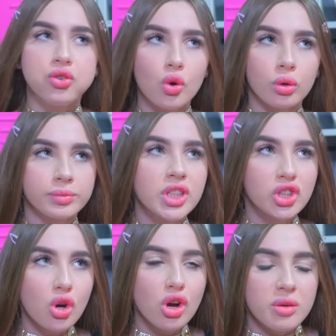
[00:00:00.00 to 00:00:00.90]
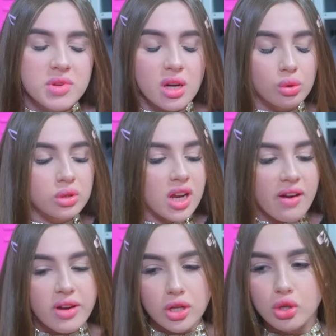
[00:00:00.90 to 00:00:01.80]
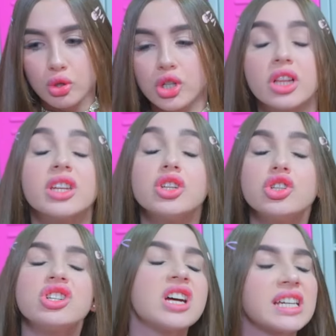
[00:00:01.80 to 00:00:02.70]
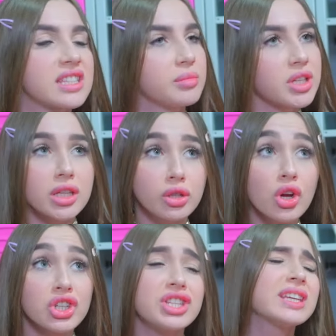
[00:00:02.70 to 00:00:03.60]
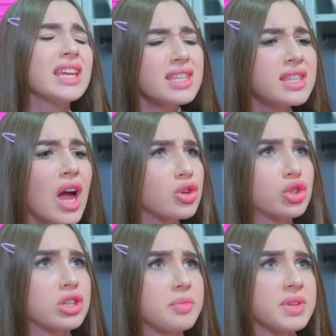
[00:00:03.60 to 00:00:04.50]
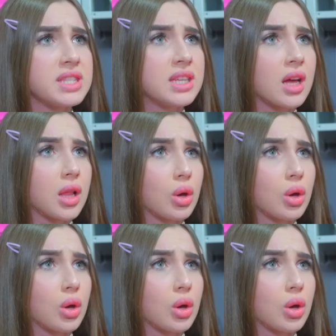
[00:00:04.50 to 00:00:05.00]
Pwede ba? Huwag mo akong hawakan, nangingilabot ako. Subukan mo lang na hawakan ako ulit. Lagot ka